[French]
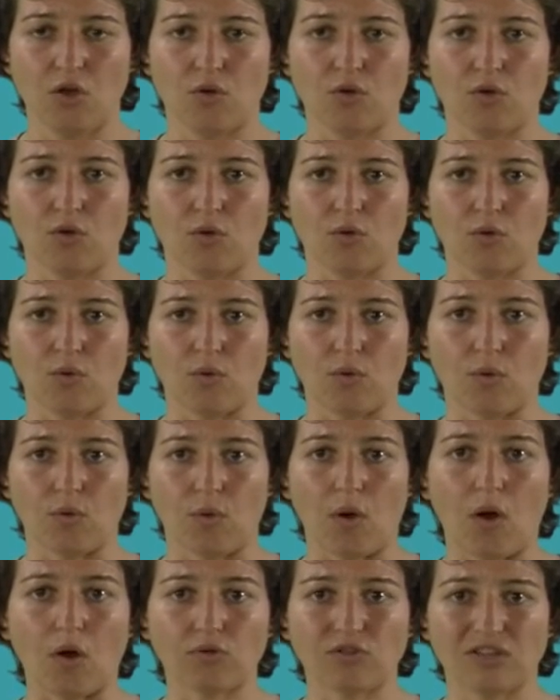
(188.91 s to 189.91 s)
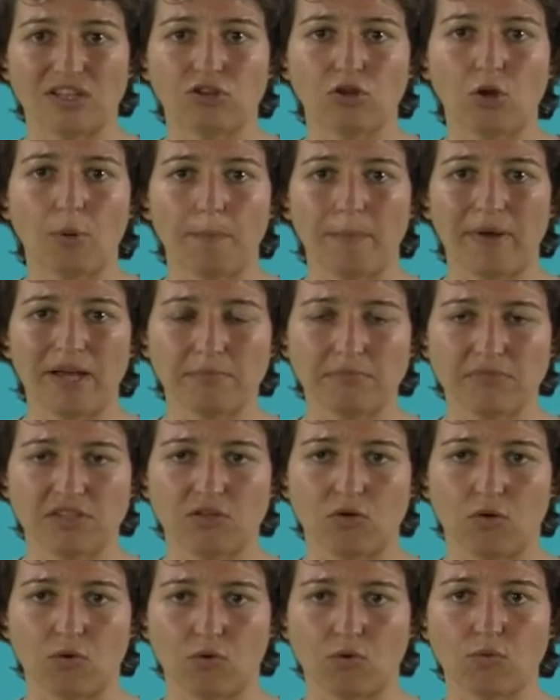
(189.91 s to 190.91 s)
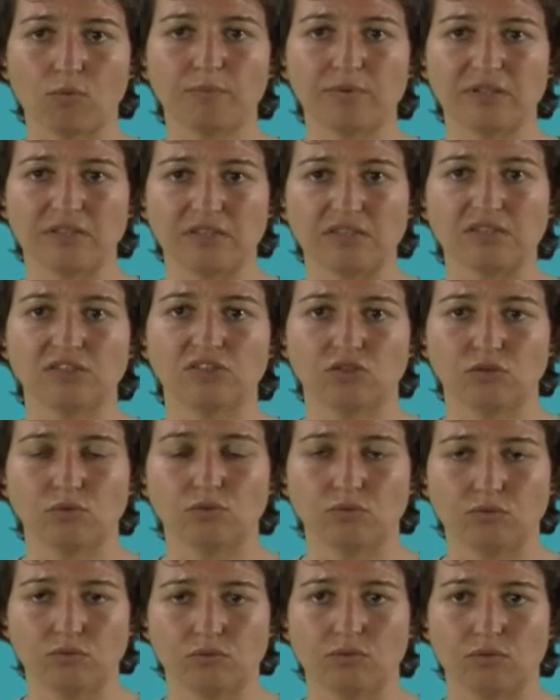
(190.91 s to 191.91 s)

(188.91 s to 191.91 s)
en n'étant pas mis en compétition,